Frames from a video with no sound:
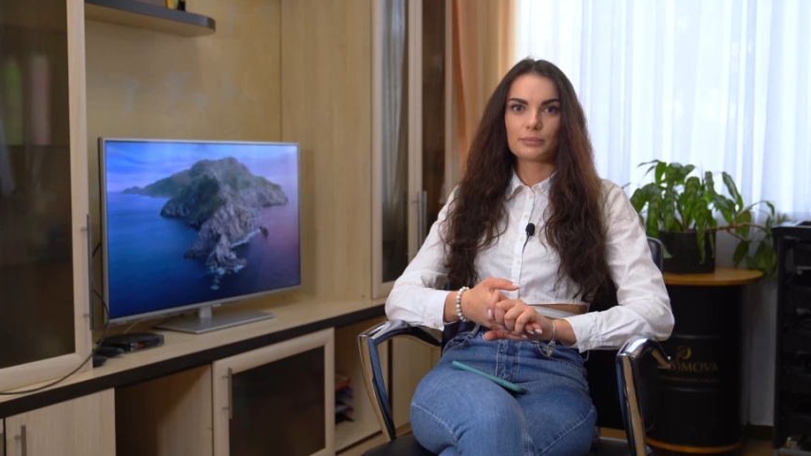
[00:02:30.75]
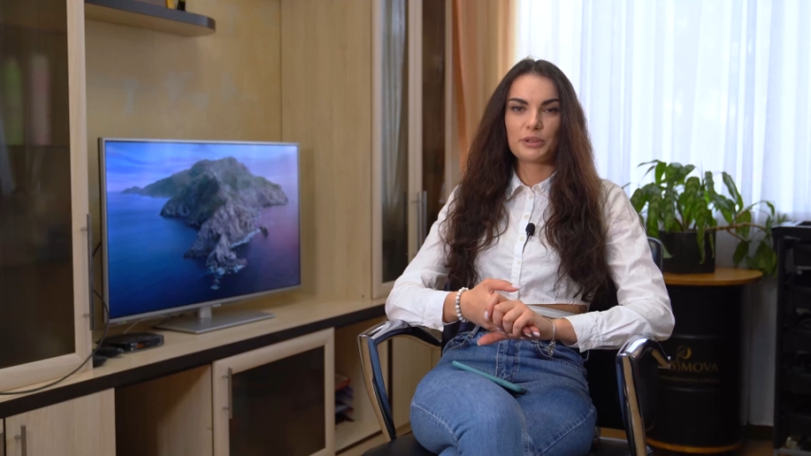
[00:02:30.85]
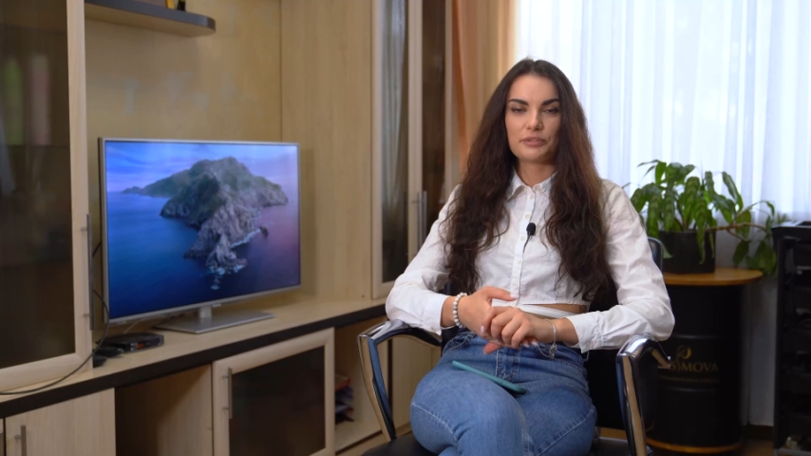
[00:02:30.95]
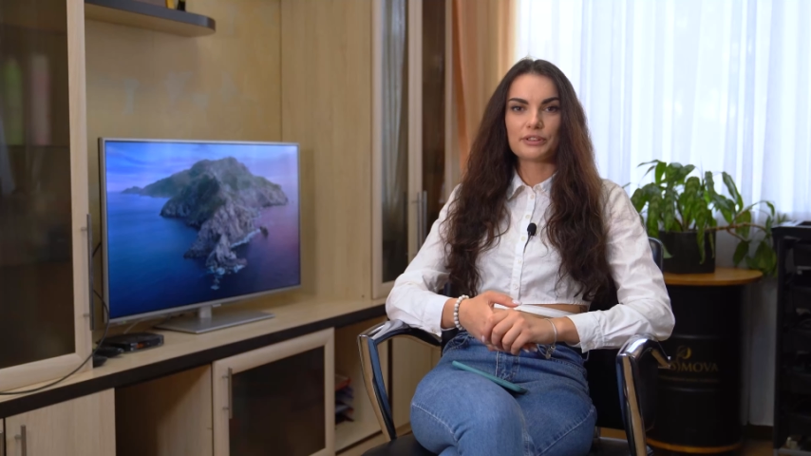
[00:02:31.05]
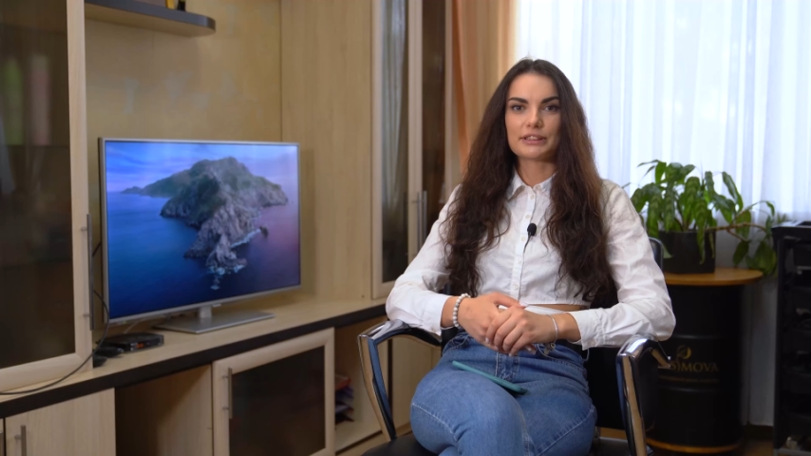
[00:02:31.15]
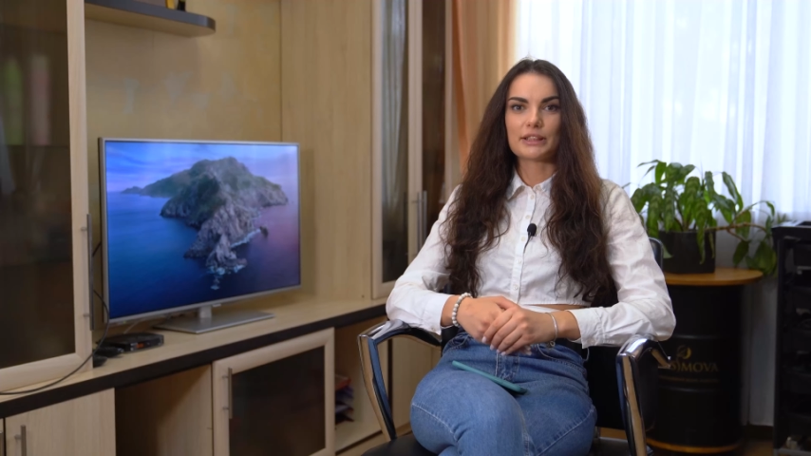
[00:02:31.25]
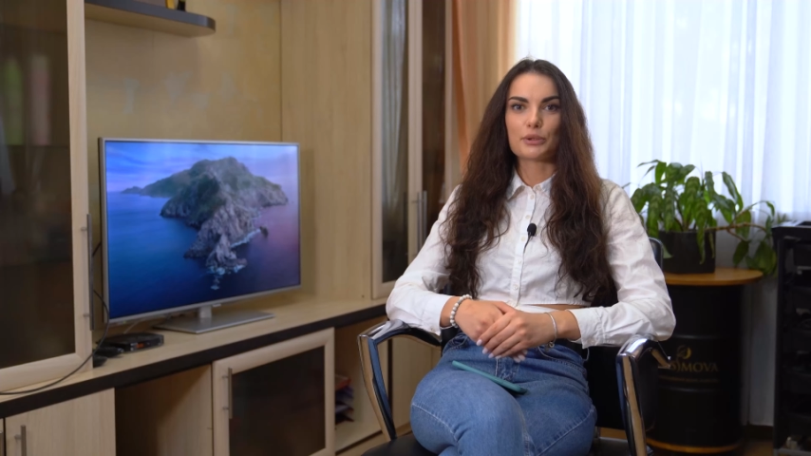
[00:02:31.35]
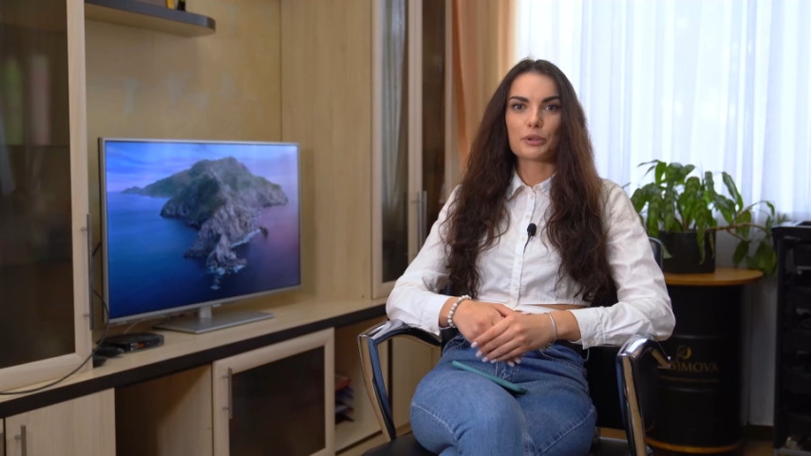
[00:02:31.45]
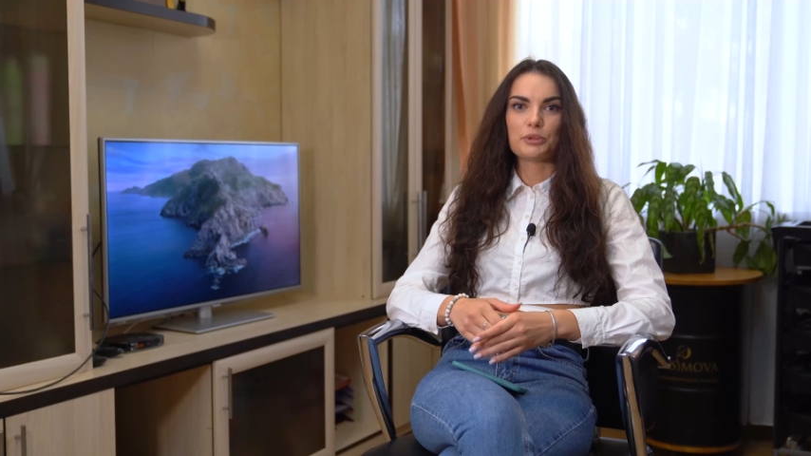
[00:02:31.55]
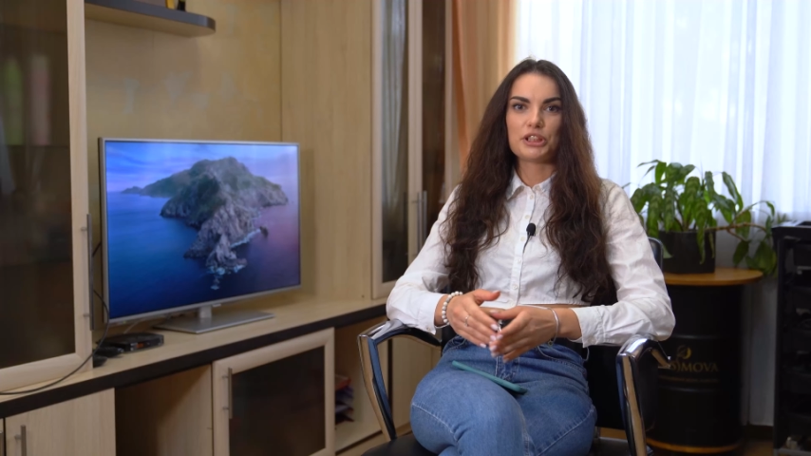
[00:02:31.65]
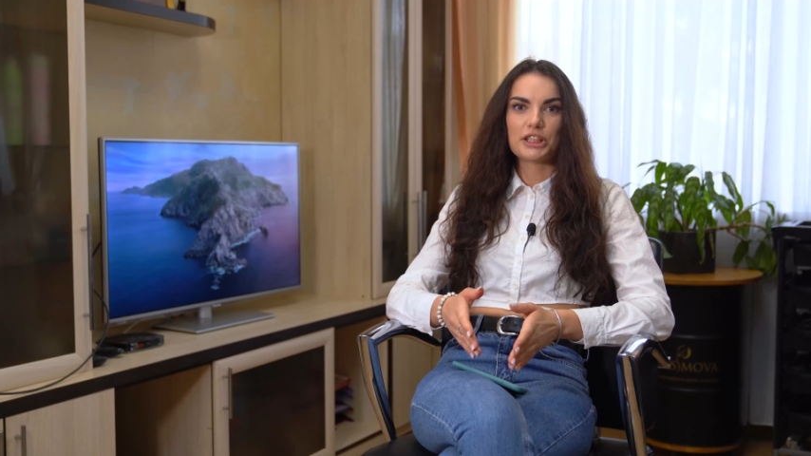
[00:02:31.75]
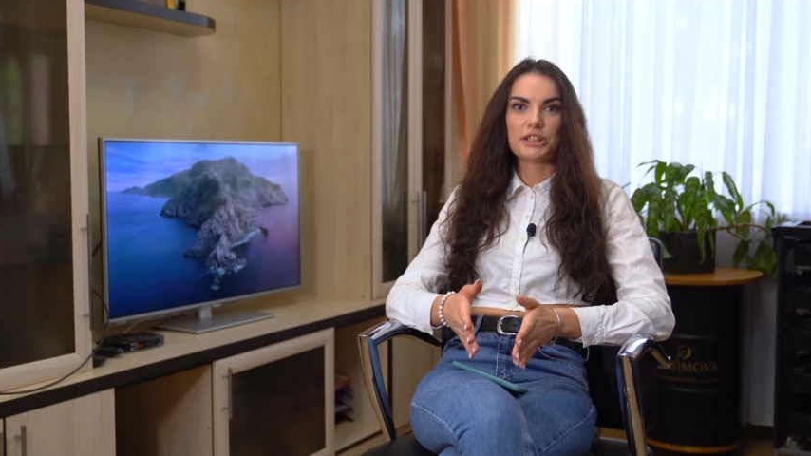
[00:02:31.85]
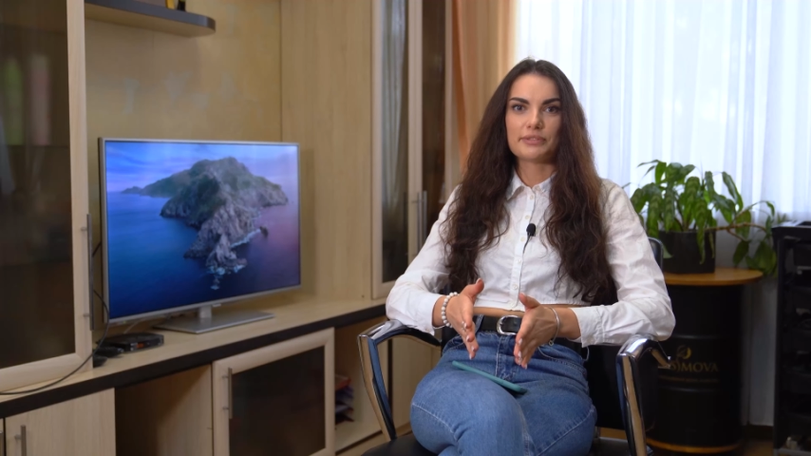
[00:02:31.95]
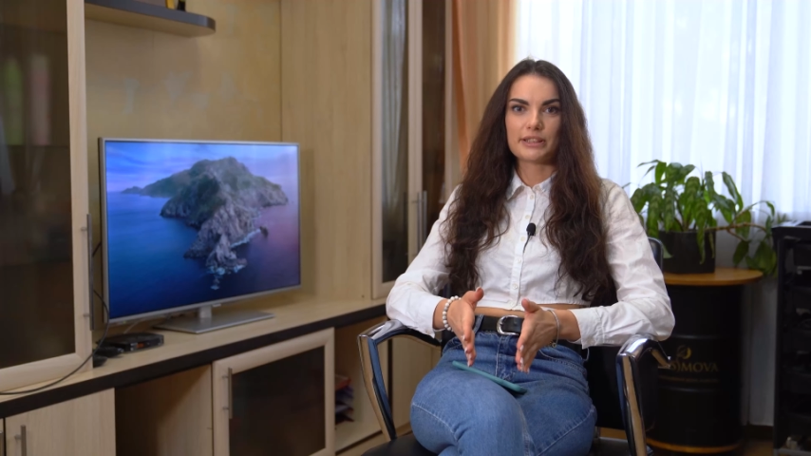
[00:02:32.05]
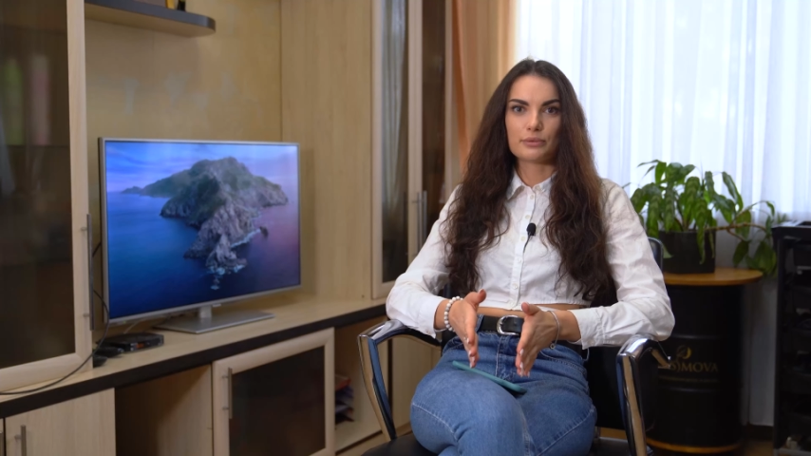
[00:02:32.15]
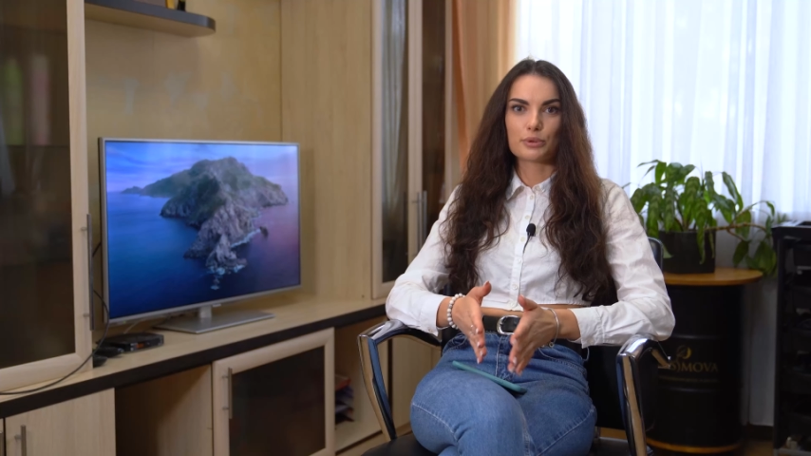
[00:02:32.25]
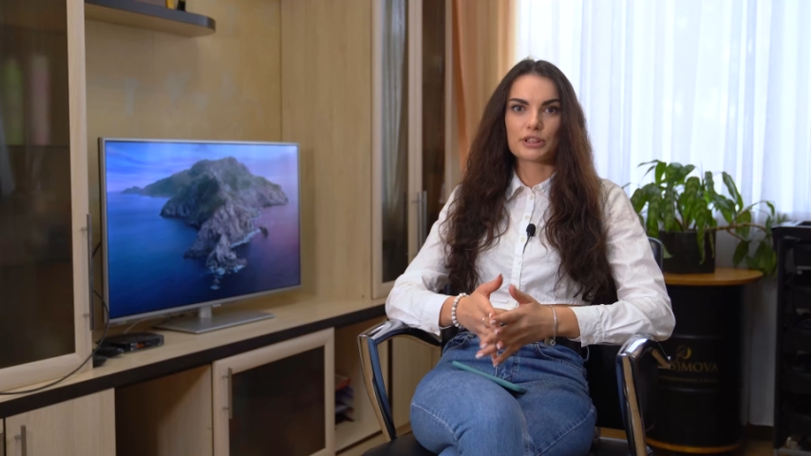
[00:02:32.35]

мифы, с которыми чаще всего